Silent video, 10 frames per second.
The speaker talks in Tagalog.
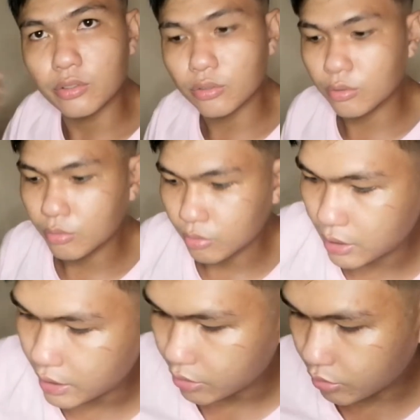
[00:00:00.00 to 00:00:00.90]
yung
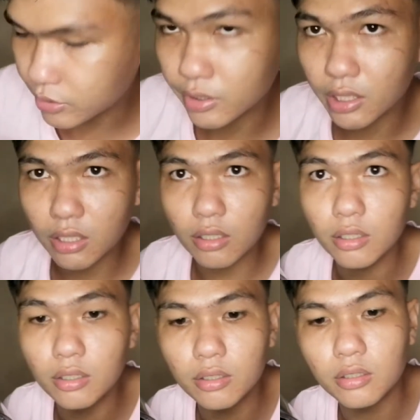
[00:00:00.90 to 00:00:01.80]
lagay mo kasi nga,
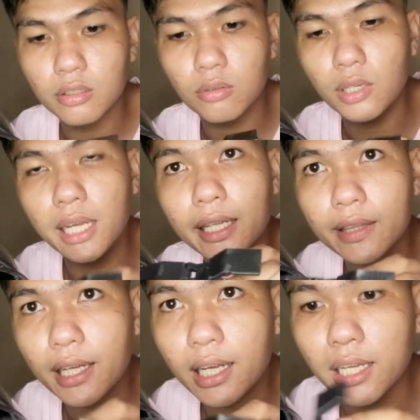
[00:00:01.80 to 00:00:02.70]
wala nang
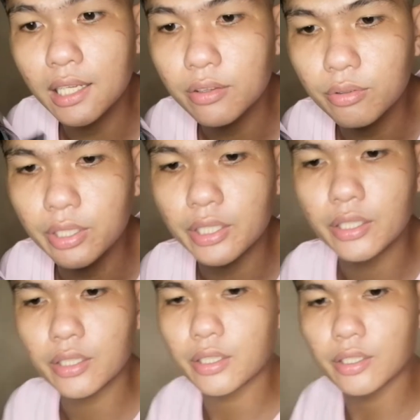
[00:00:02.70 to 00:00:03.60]
tanggalan to eh.
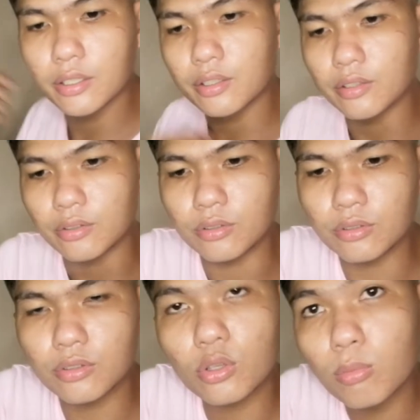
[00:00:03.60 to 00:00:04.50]
No,
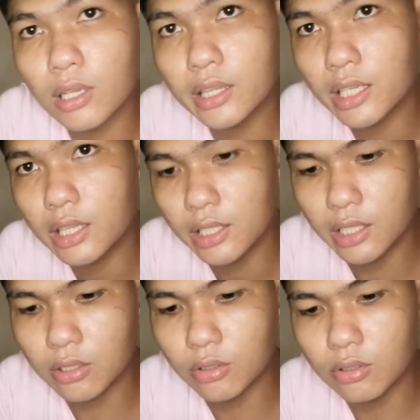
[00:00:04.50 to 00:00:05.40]
sobrang dikit
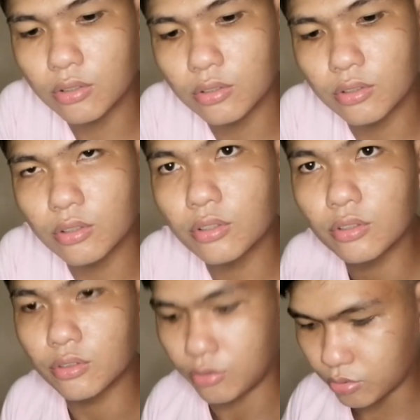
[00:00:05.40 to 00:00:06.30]
na ito.
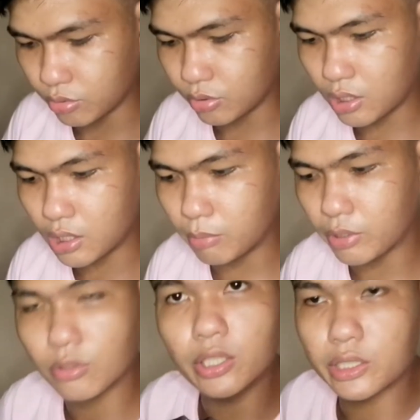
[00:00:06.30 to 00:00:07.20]
So
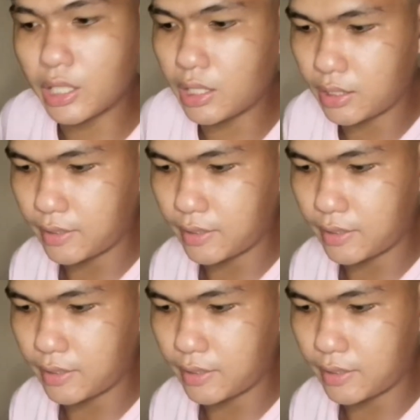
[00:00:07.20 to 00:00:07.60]
kakabit ko na siya.